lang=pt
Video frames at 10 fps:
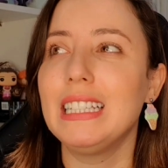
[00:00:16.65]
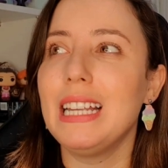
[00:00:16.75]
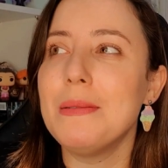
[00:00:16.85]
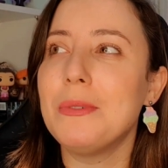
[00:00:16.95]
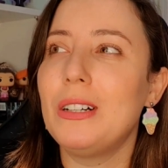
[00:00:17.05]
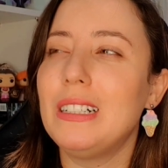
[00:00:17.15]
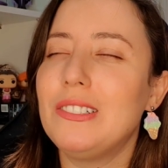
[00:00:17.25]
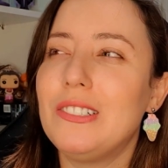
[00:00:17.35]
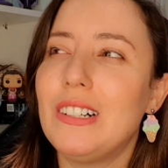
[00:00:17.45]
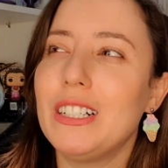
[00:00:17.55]

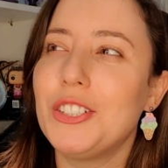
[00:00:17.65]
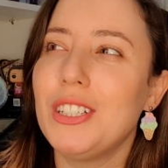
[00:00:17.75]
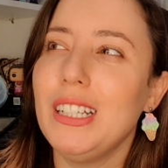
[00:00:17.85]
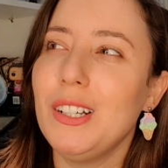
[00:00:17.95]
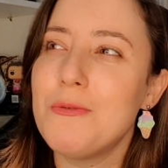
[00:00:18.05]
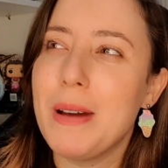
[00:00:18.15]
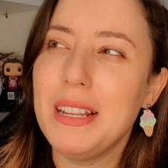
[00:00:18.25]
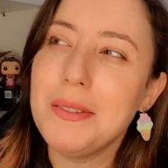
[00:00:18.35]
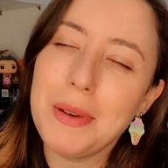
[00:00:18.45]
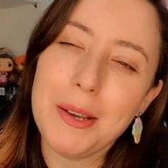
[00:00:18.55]
Demorou acho que um
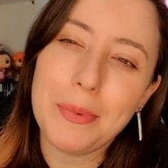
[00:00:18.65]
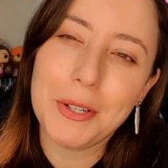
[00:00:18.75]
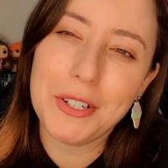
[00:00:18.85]
mês e meio para